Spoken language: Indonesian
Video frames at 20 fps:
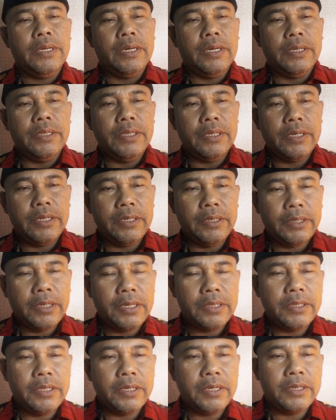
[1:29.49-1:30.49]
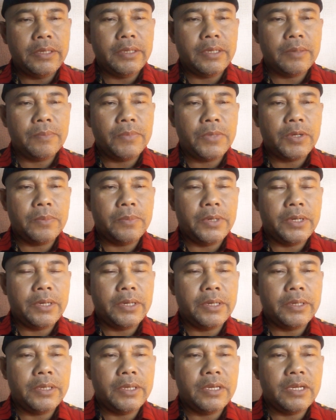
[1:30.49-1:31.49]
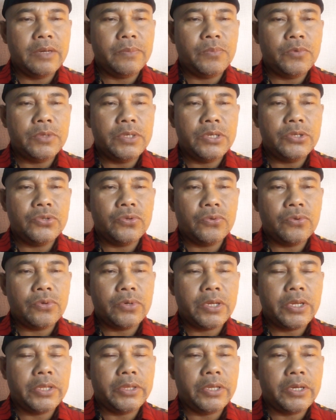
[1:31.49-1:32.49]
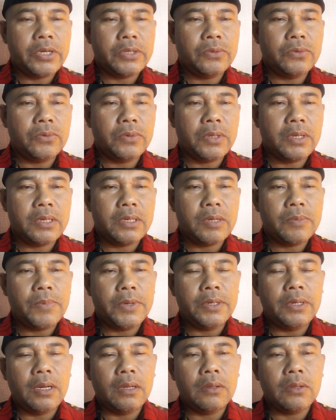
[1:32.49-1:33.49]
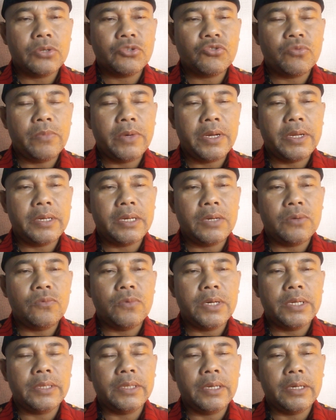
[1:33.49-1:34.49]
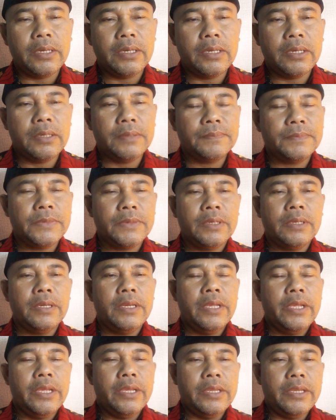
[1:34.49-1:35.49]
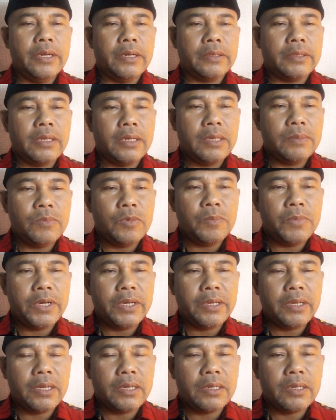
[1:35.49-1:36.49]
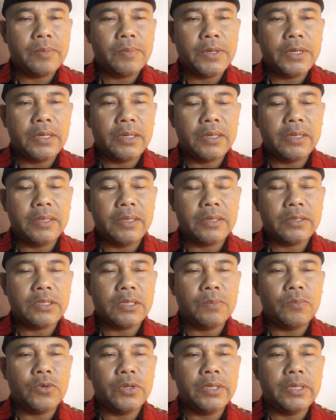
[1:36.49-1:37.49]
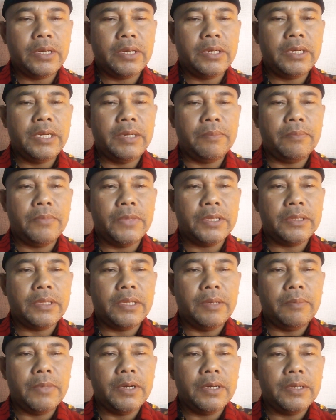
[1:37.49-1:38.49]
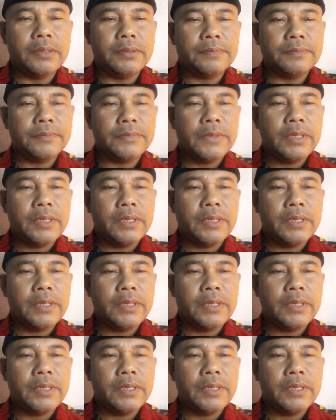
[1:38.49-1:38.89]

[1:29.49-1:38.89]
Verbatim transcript: Hadirin hadirin yang berbahagia, puji syukur kita haturkan kepada Allah Subhanahu wa taala yang telah memberikan kepada kita semuanya nikmat iman,